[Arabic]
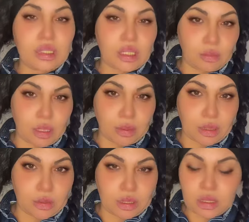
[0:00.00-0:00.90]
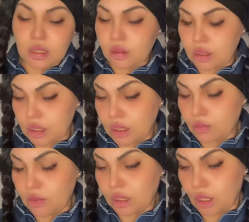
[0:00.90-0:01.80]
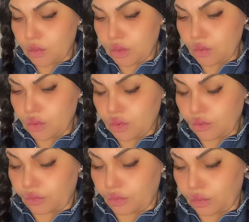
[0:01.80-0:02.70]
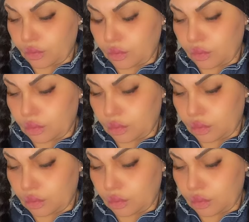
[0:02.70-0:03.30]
قلت نديكم لابريميدي نديكم تحوسوا تشوفوا